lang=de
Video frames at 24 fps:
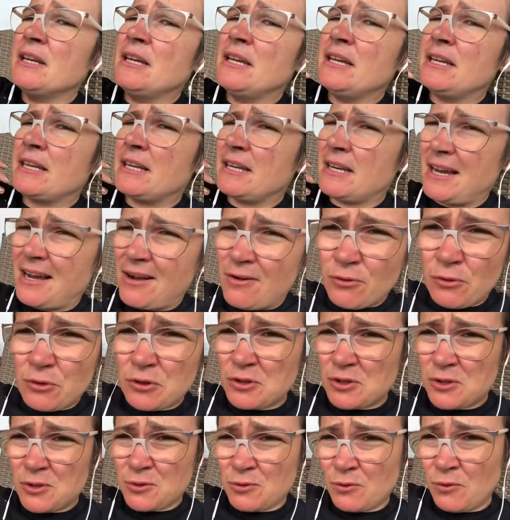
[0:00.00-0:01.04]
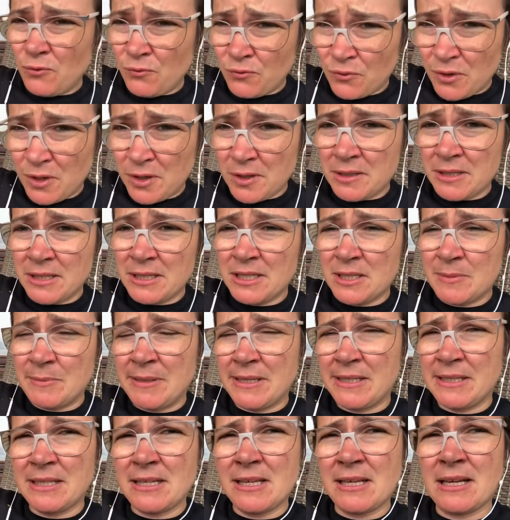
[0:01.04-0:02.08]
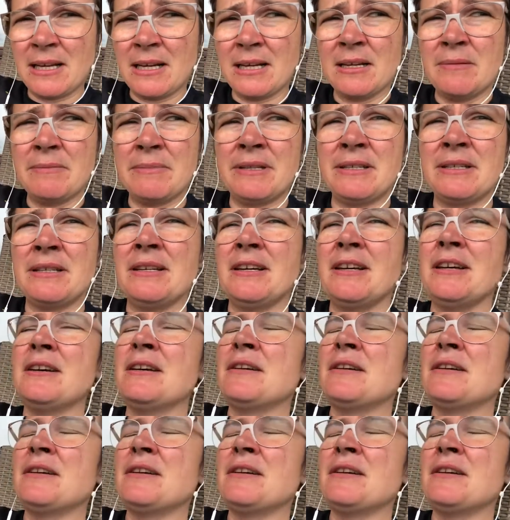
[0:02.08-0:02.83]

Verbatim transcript: ich auch sofort ins Bett gegangen bin,